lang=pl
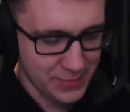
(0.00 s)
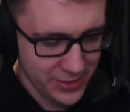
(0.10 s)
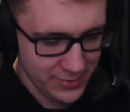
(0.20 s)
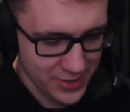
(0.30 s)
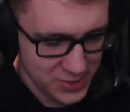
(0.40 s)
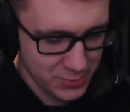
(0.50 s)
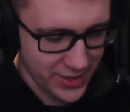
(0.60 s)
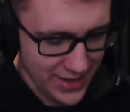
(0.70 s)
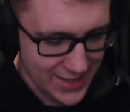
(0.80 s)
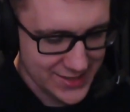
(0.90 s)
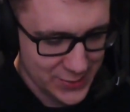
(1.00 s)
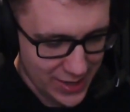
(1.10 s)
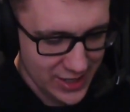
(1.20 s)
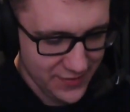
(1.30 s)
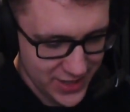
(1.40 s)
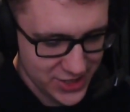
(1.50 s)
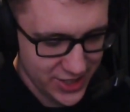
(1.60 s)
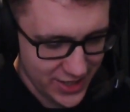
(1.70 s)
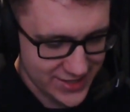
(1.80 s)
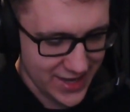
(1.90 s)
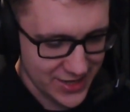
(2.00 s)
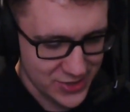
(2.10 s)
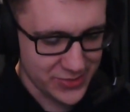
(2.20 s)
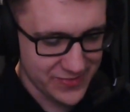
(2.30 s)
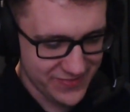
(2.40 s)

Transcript: I podobno też była Natsu, ale nie widać jej na zdjęciu.